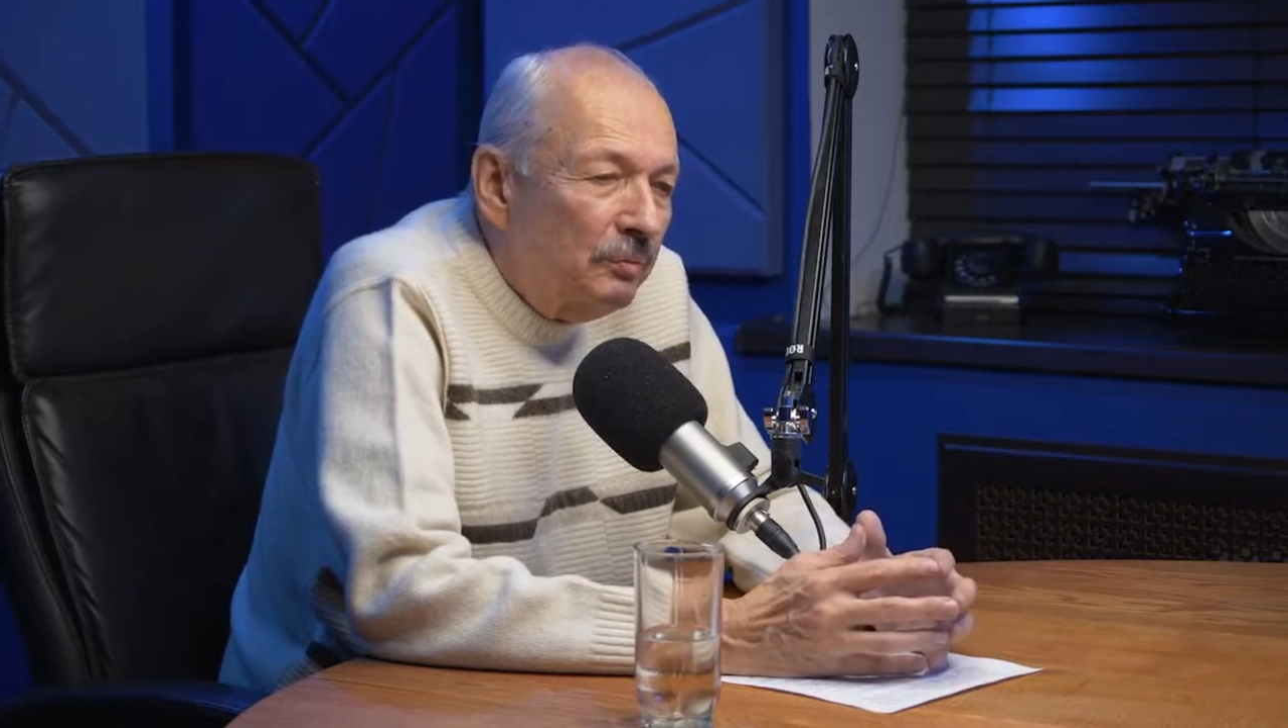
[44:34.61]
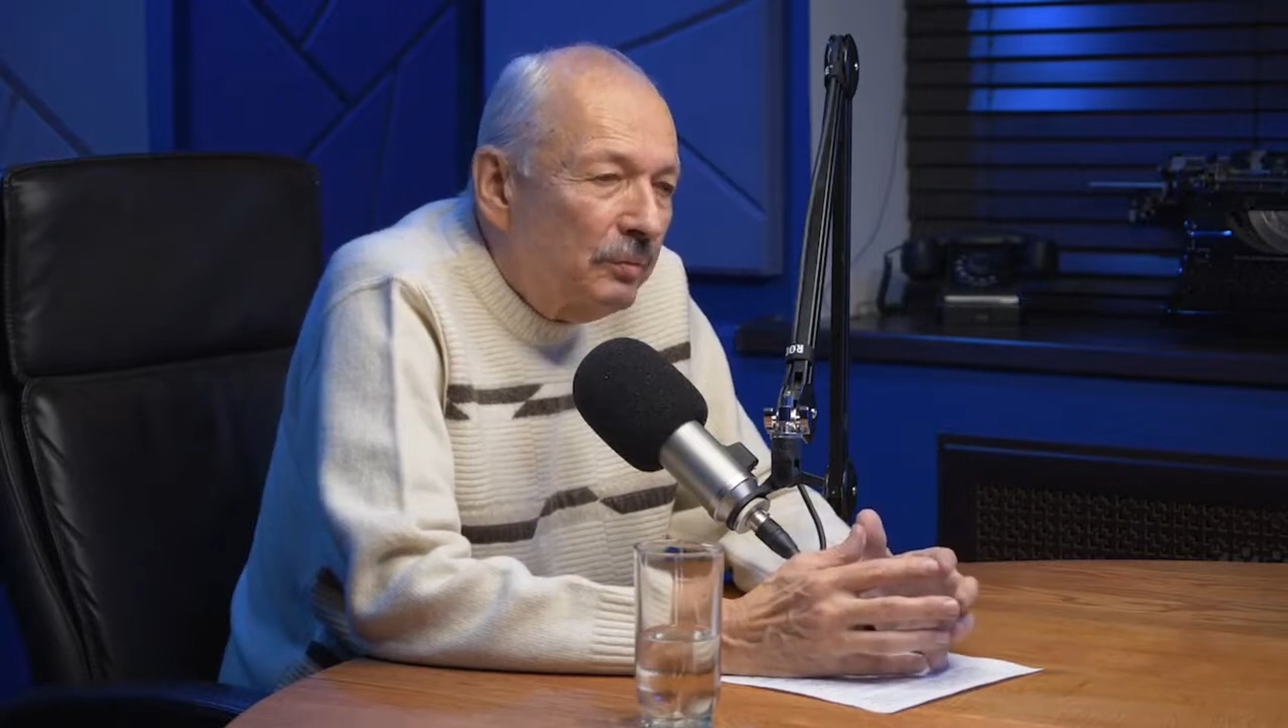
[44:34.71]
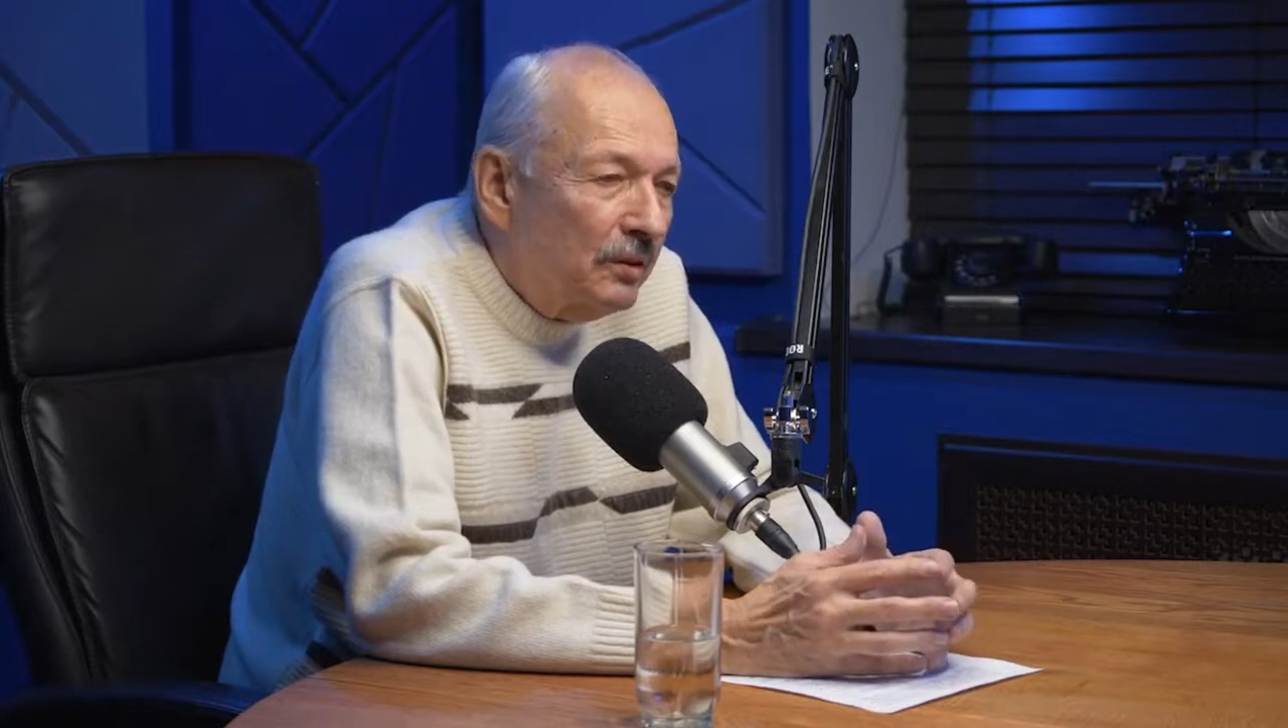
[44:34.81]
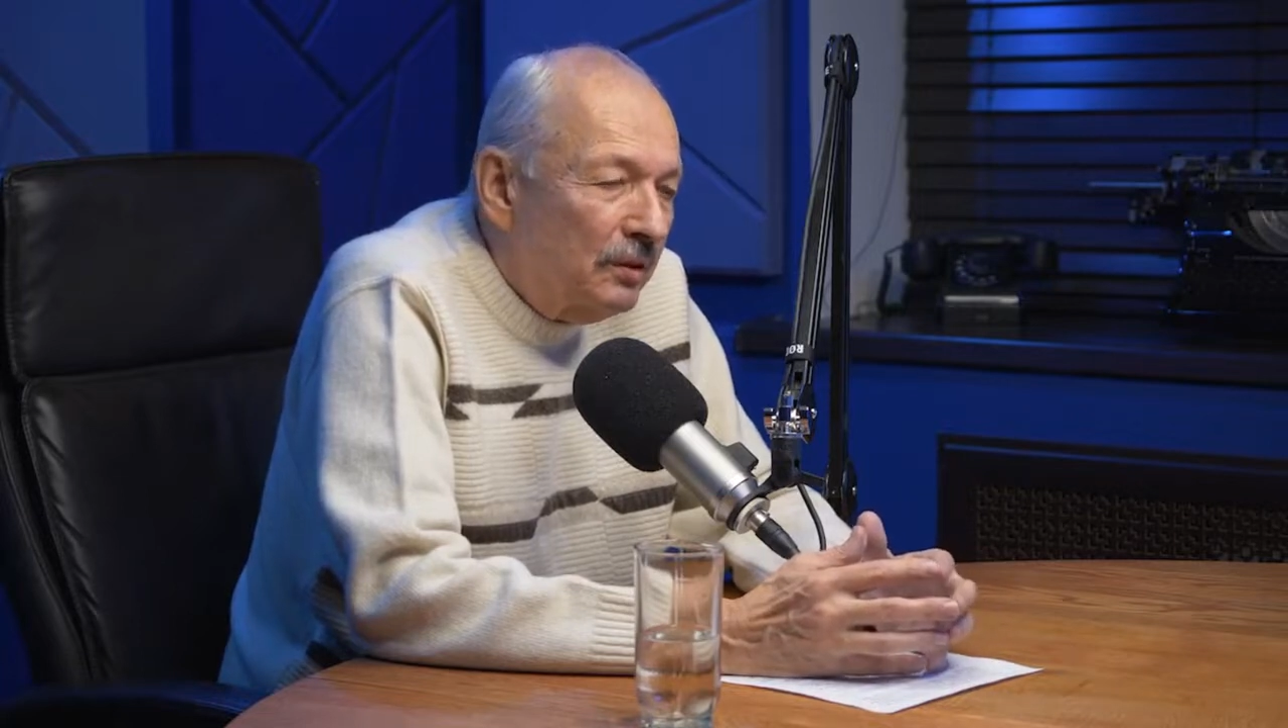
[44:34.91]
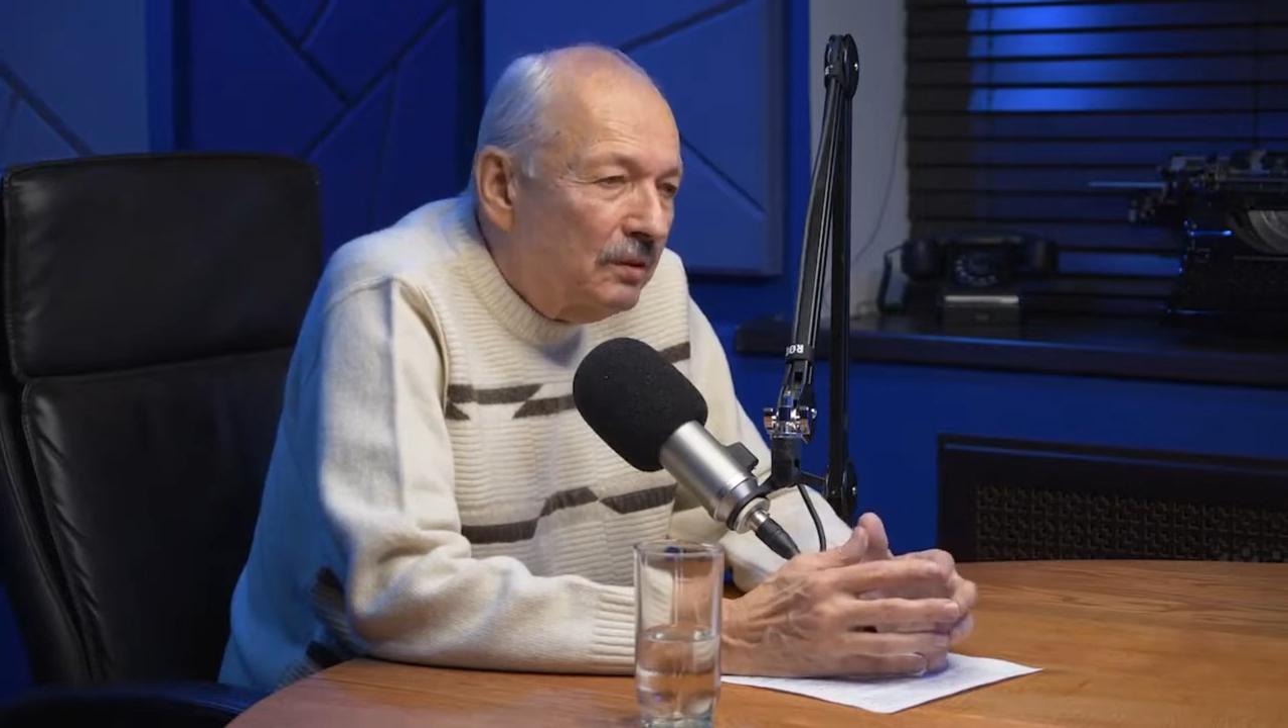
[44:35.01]

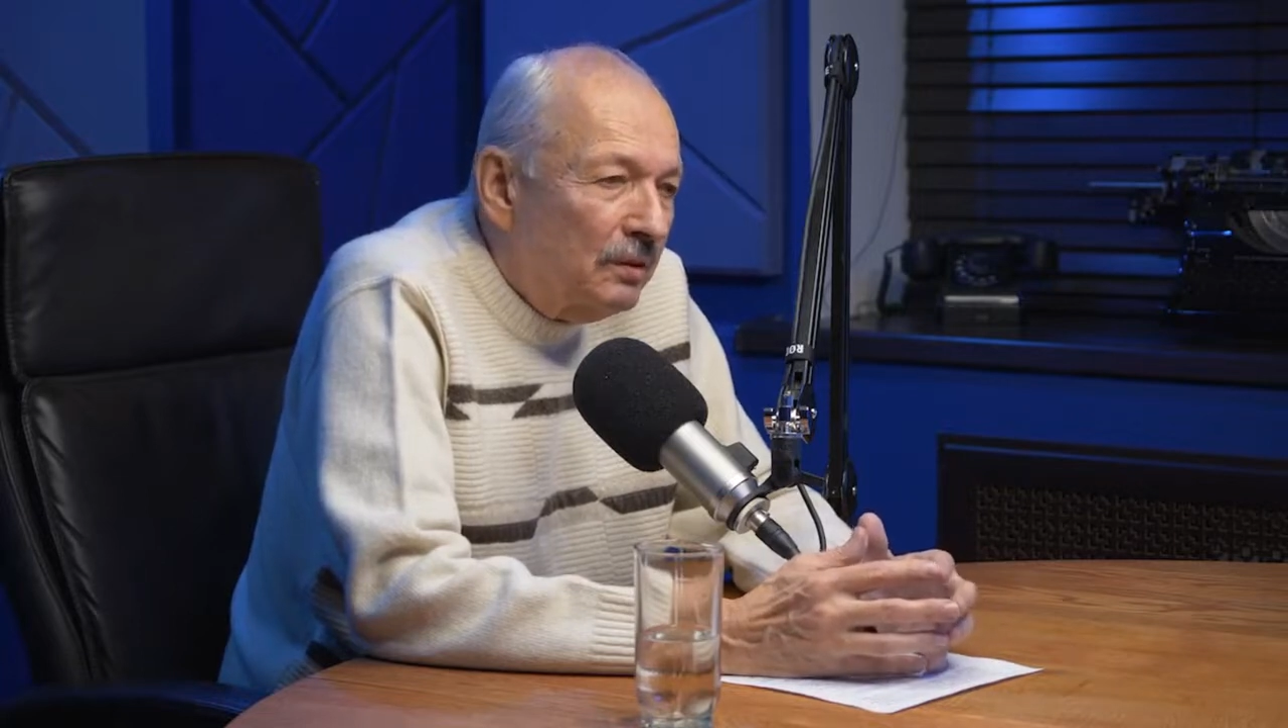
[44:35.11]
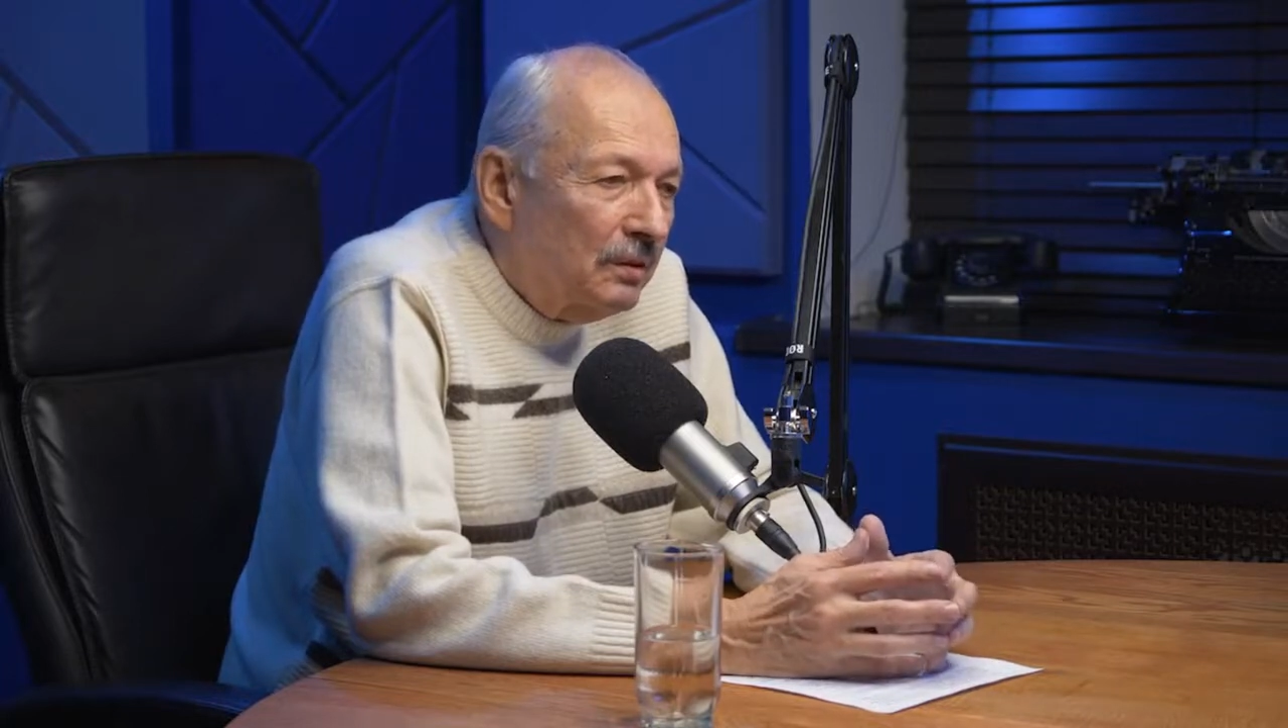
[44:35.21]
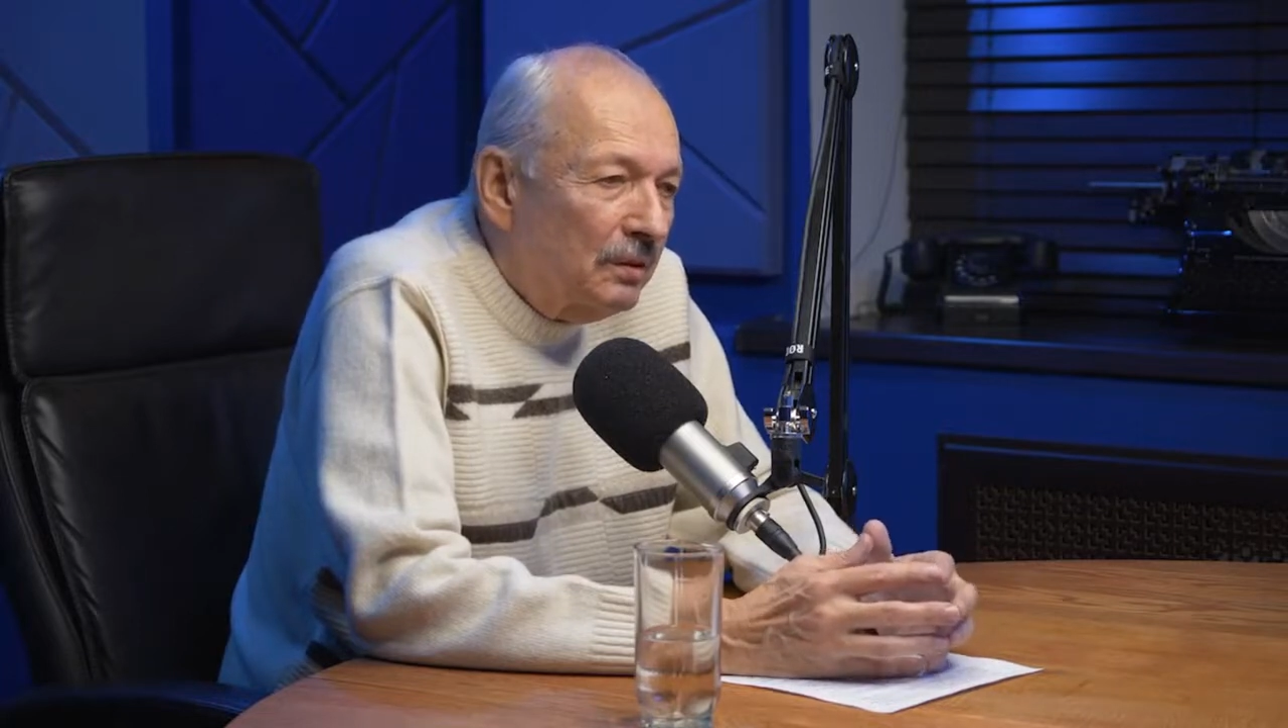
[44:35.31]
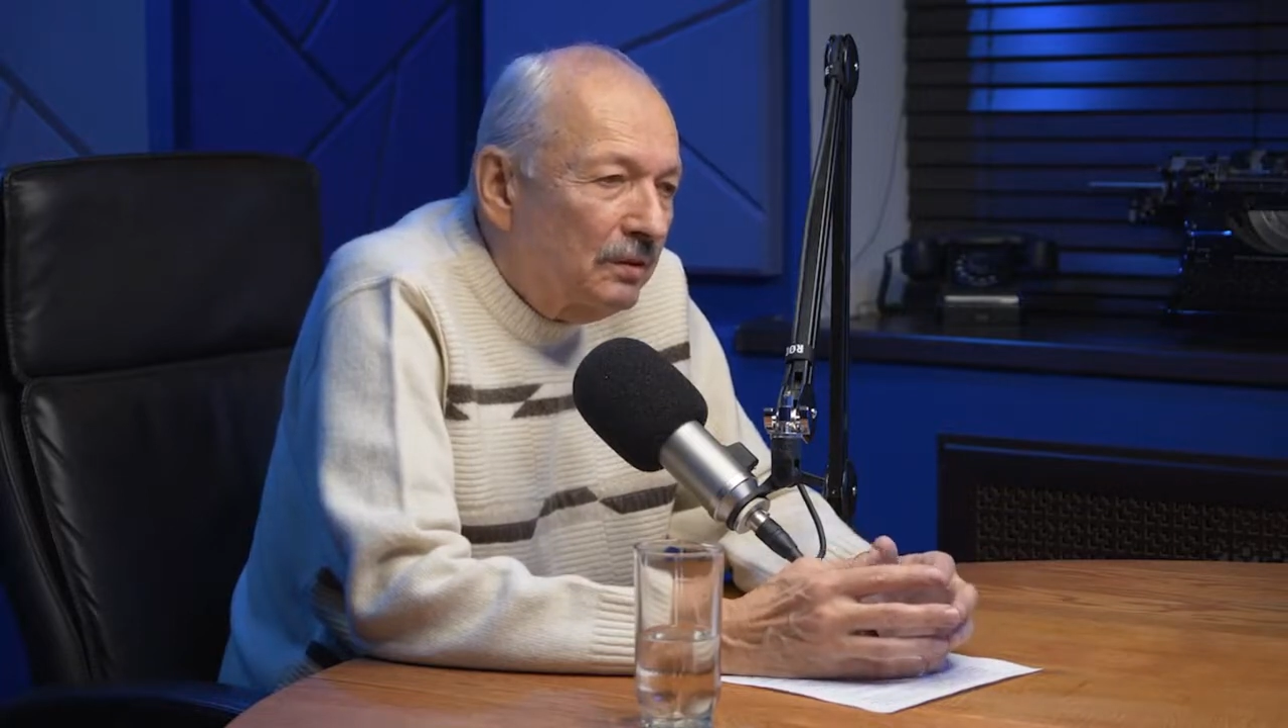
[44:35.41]
поражения